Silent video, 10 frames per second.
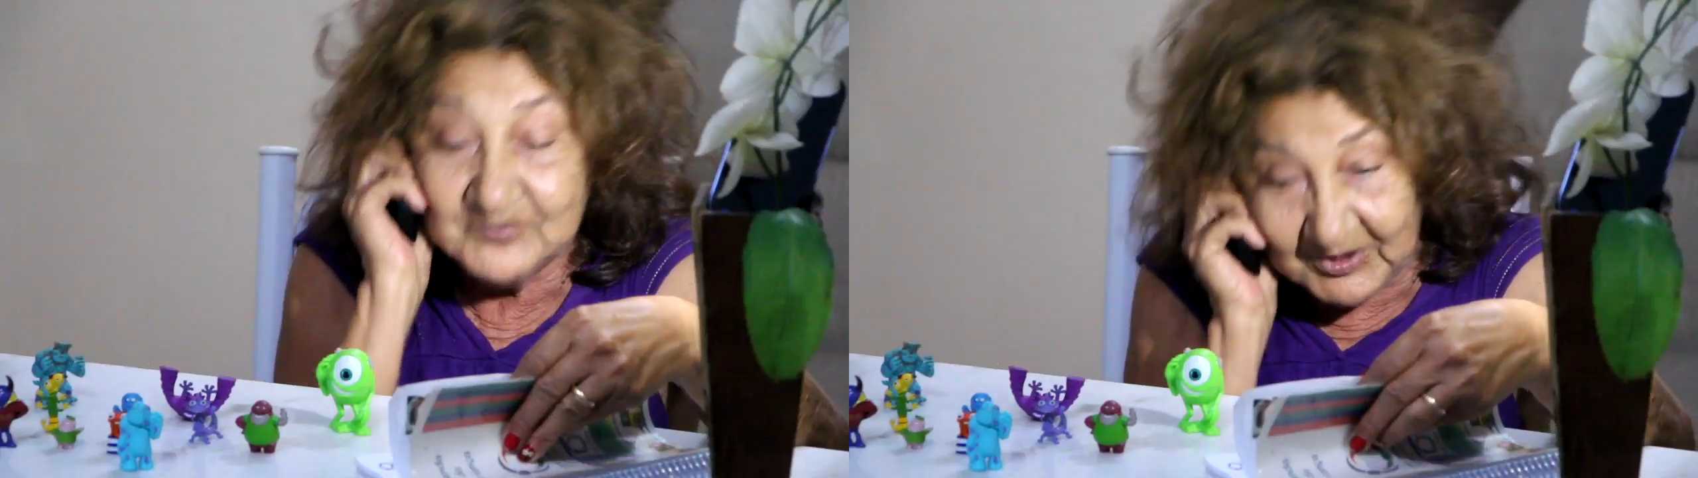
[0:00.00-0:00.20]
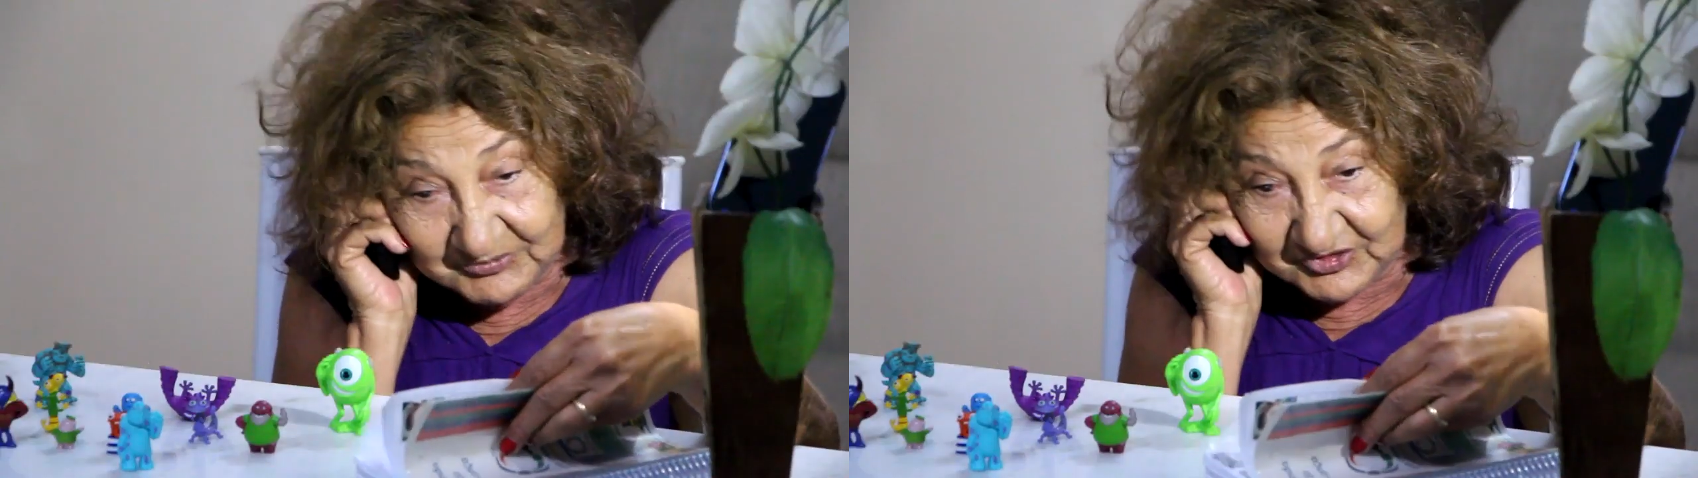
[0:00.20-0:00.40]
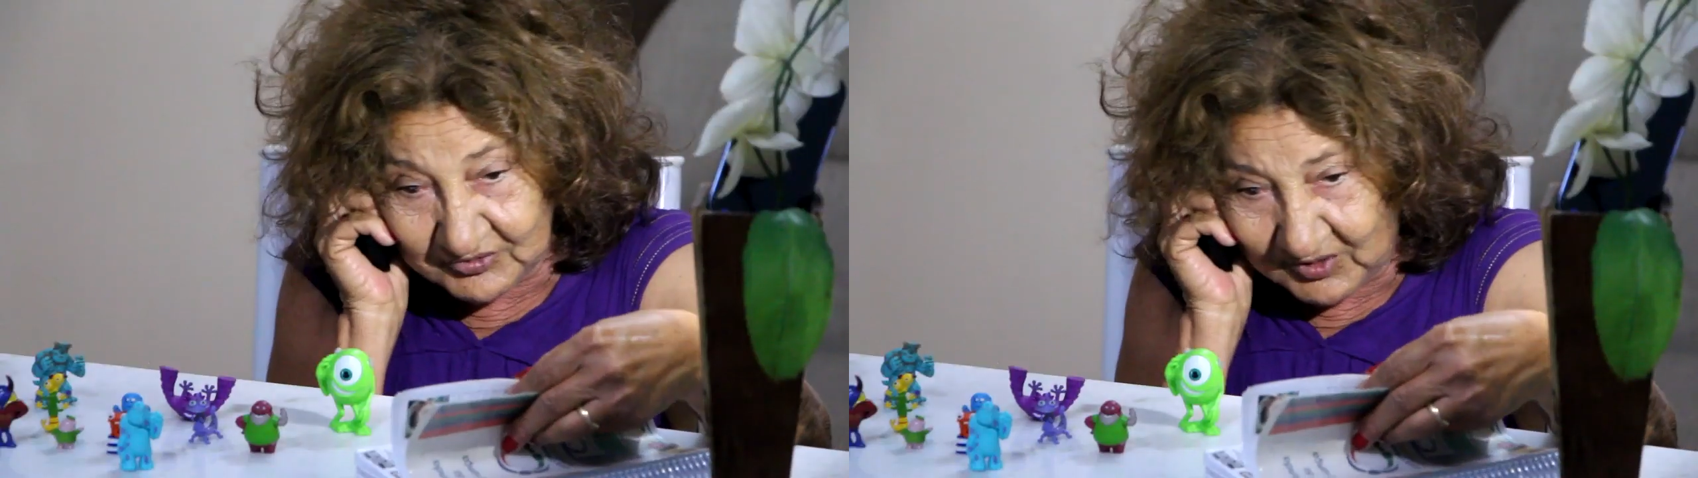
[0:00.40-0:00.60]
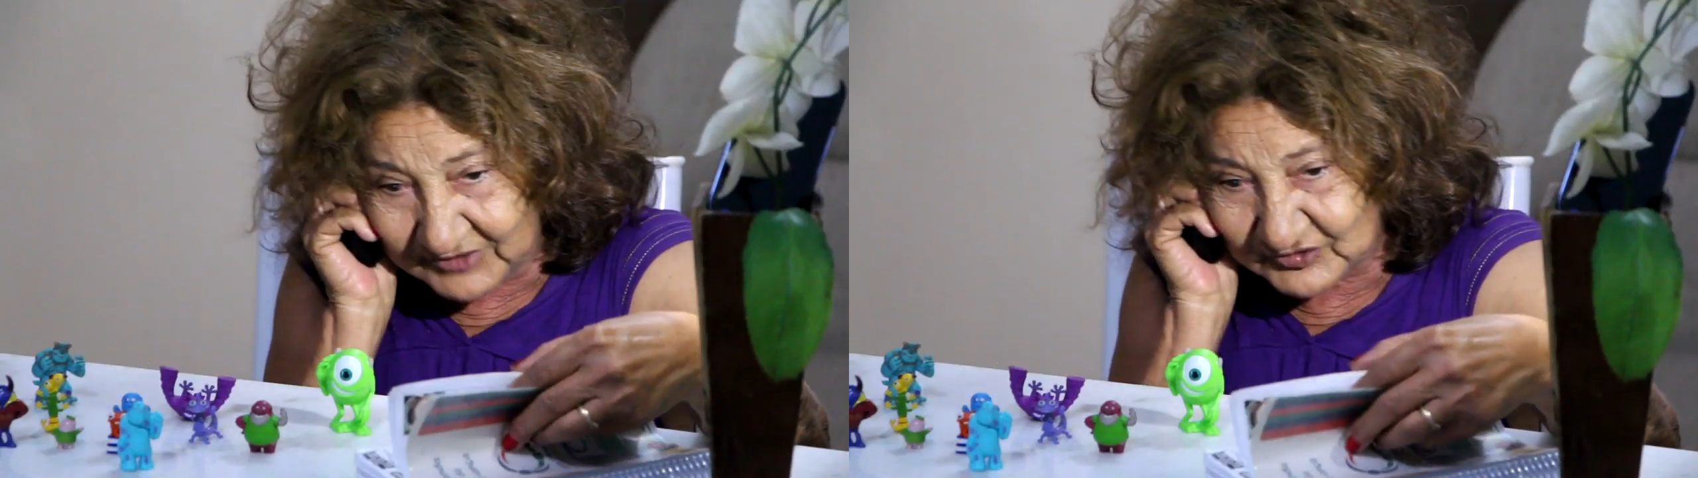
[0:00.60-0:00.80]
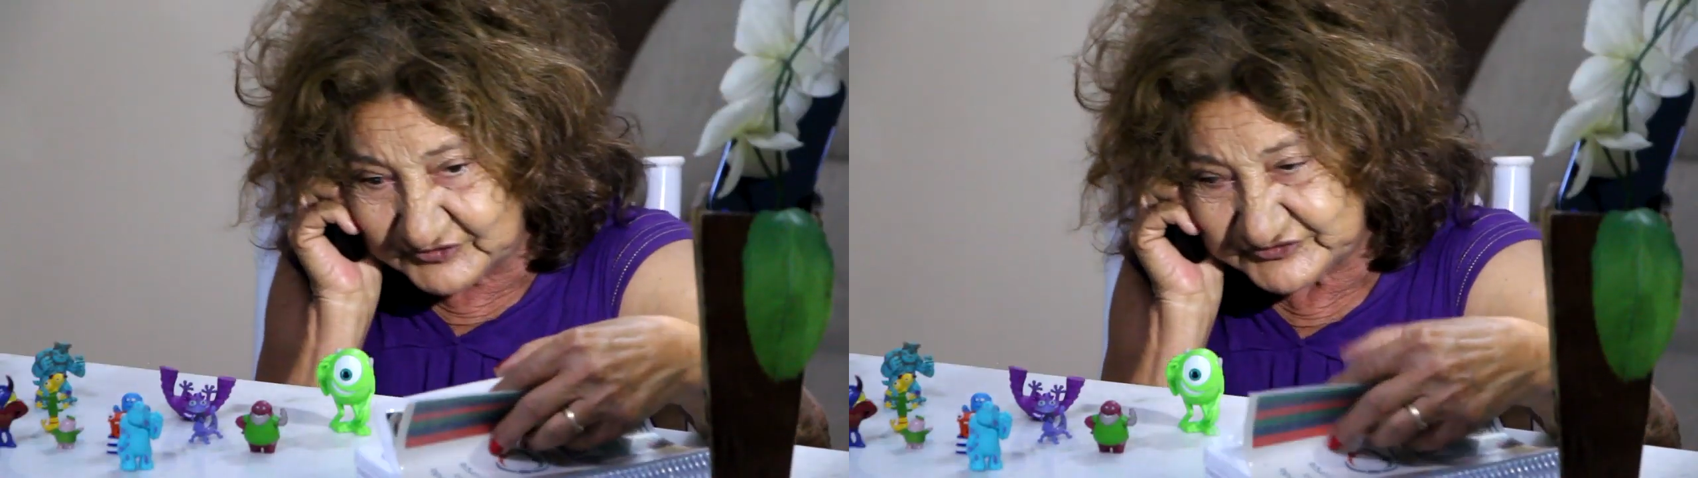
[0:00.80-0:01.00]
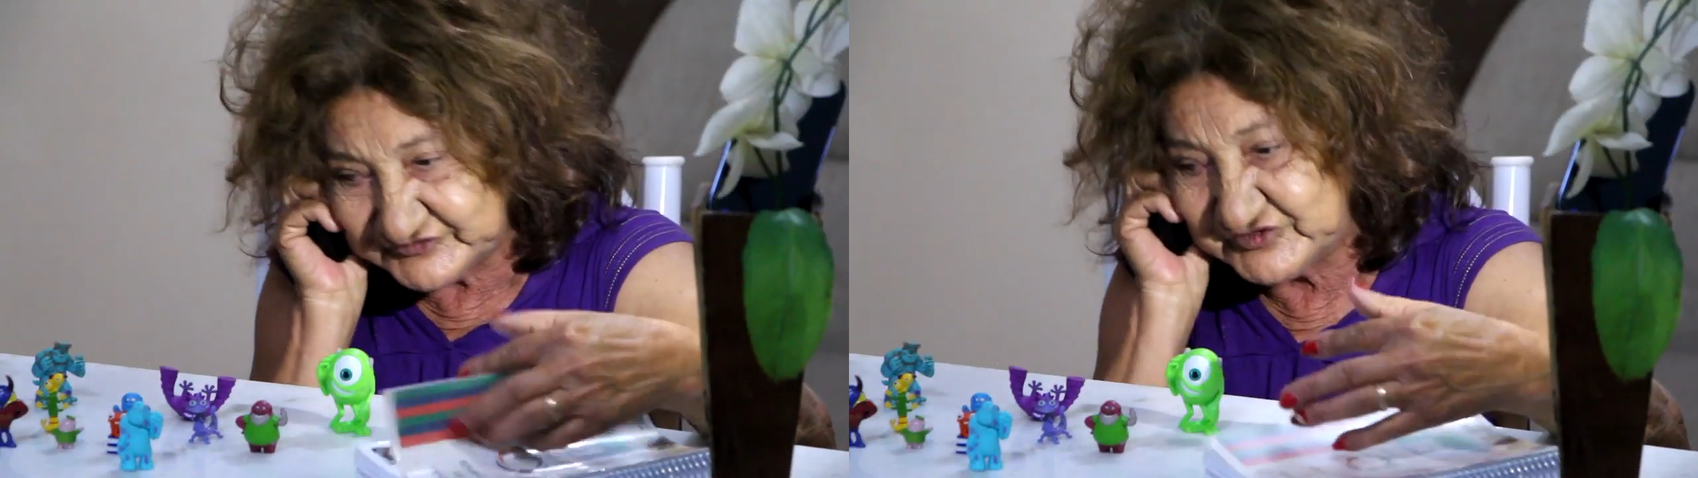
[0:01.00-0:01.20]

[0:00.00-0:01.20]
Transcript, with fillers: Mas me diga uma coisa,